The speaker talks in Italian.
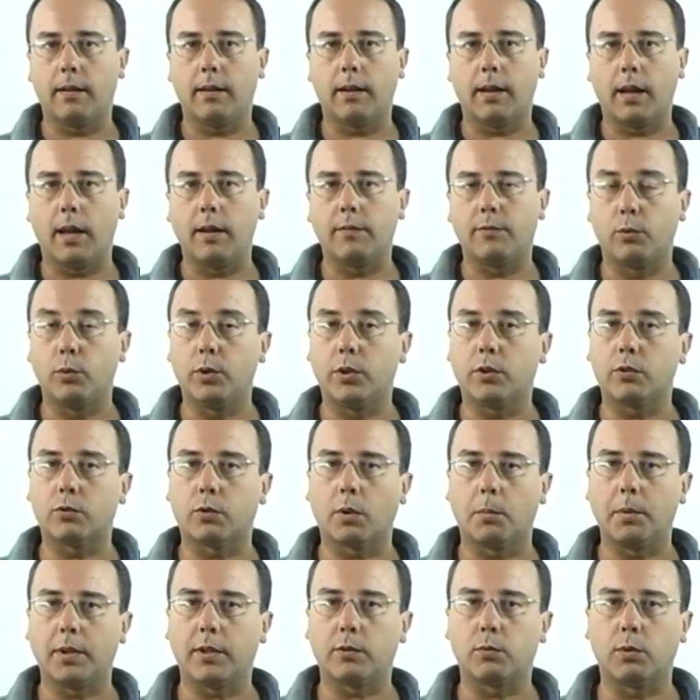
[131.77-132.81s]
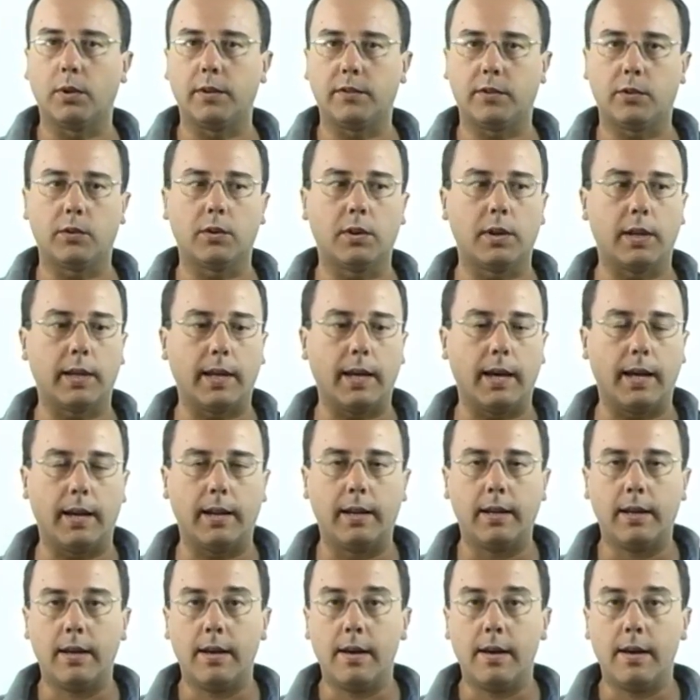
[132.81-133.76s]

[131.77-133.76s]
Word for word: ha influito sicuramente sull'esito della gara.